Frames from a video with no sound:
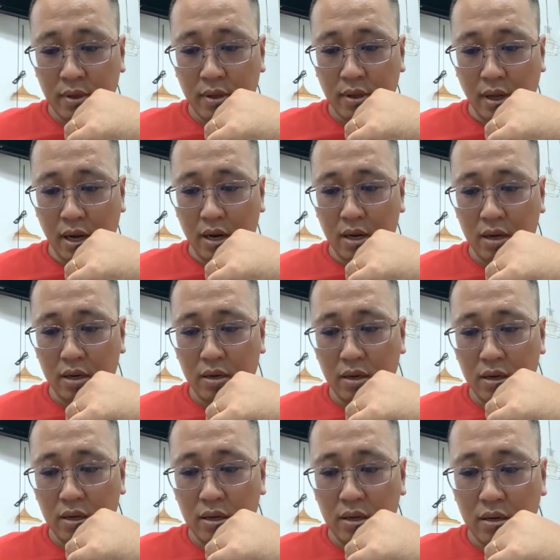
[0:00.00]
đó
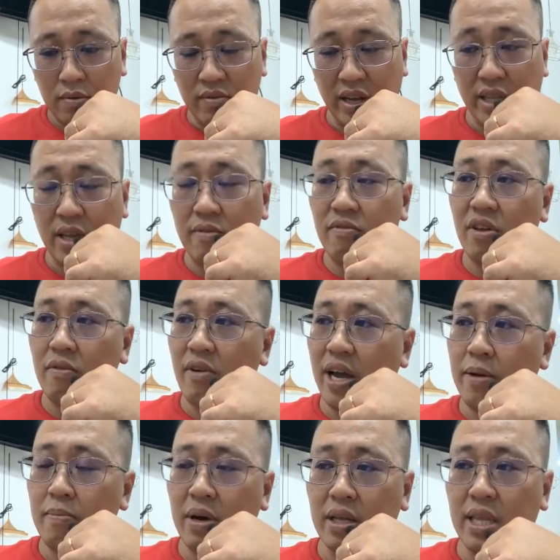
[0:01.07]
và chính vì
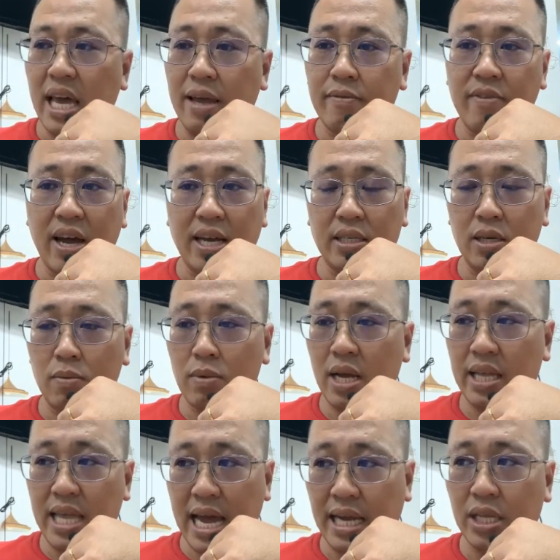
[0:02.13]
vậy mà chạy về xong là
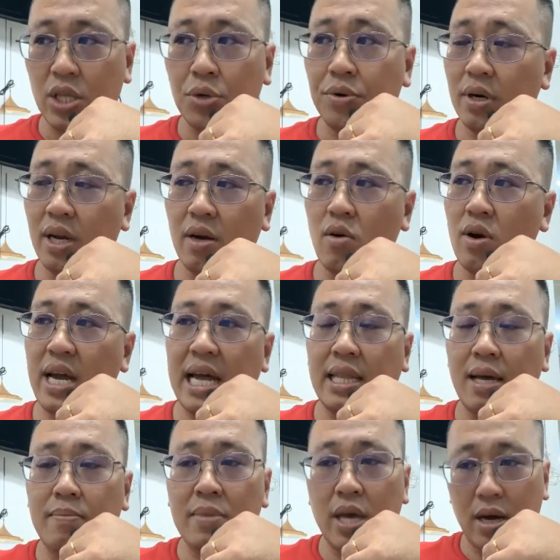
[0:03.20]
dậy thường là có ca
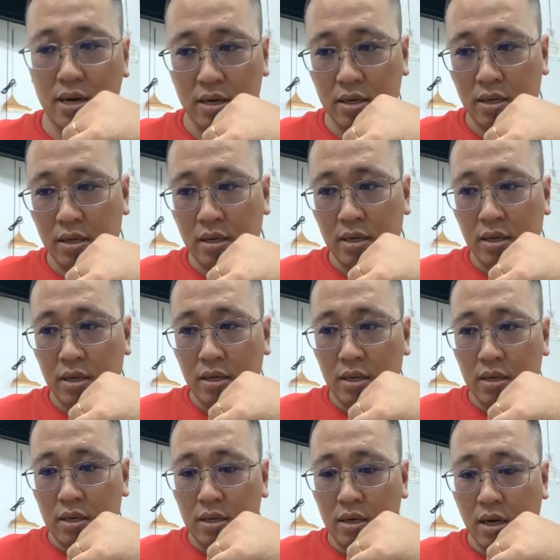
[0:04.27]
8 giờ
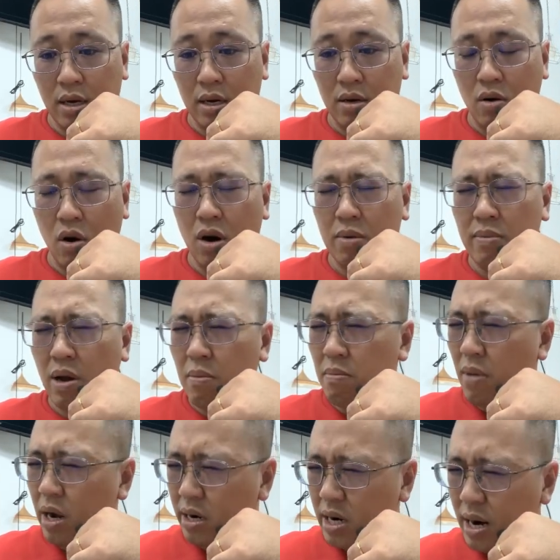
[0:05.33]
đó còn hôm nào
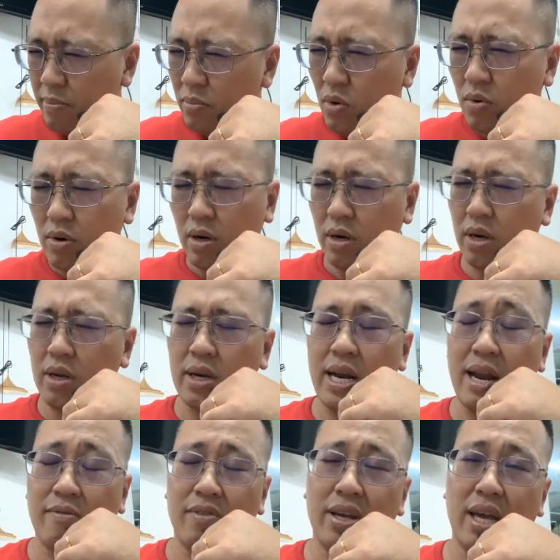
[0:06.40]
mệt lắm luôn rồi đó
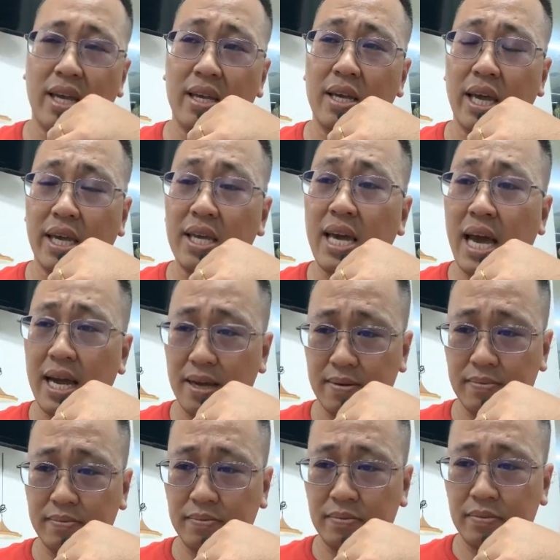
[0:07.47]
đành phải nghỉ, nghỉ ca
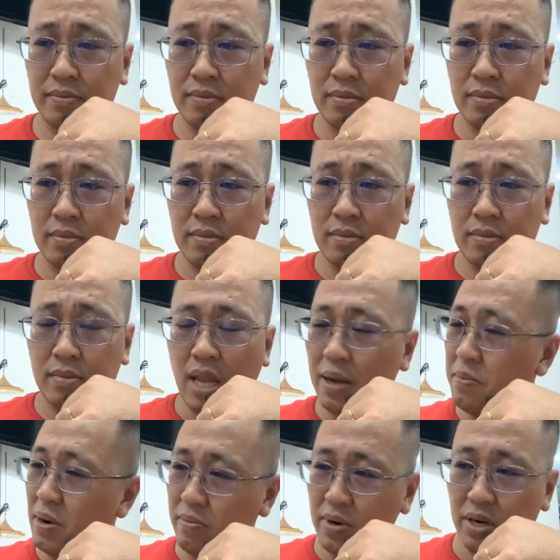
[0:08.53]
để
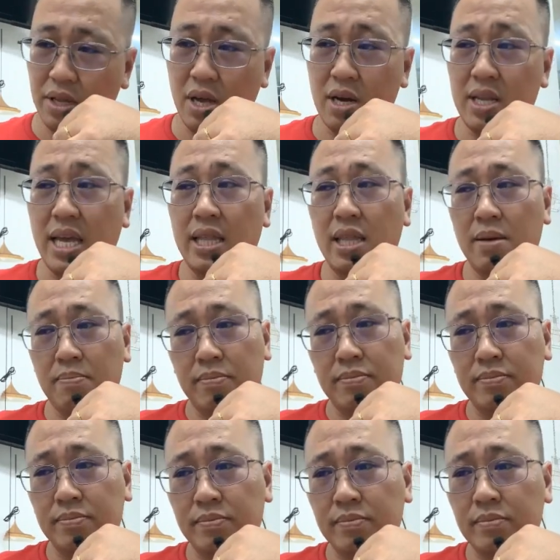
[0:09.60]
mà 10 giờ dậy tiếp
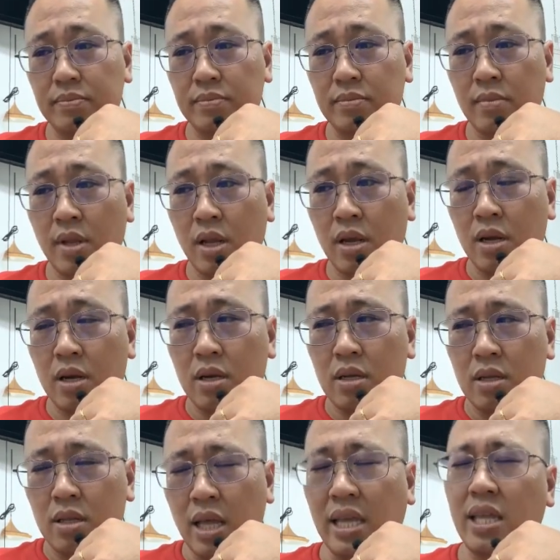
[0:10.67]

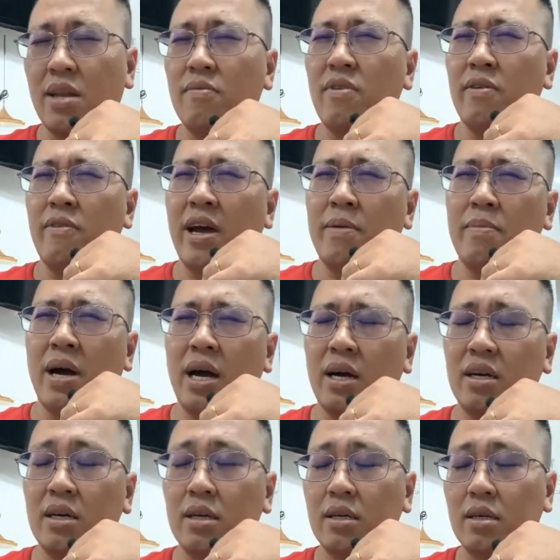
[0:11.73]
thì chính vì vậy mà
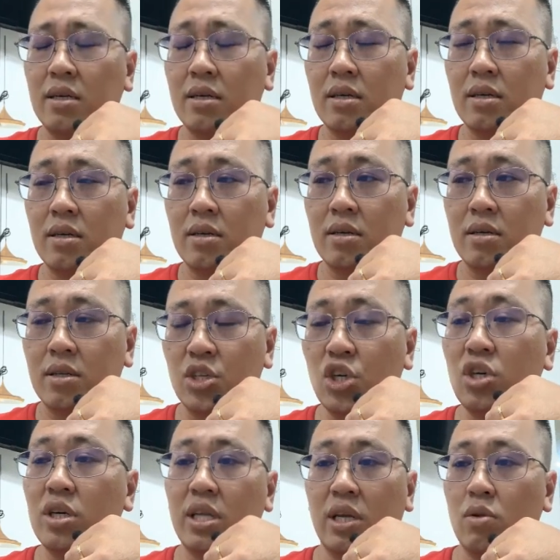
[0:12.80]

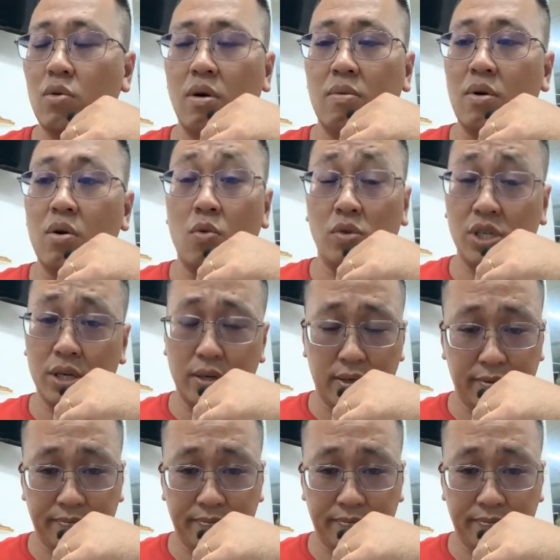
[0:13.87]
trưa thì tôi không có ngủ trưa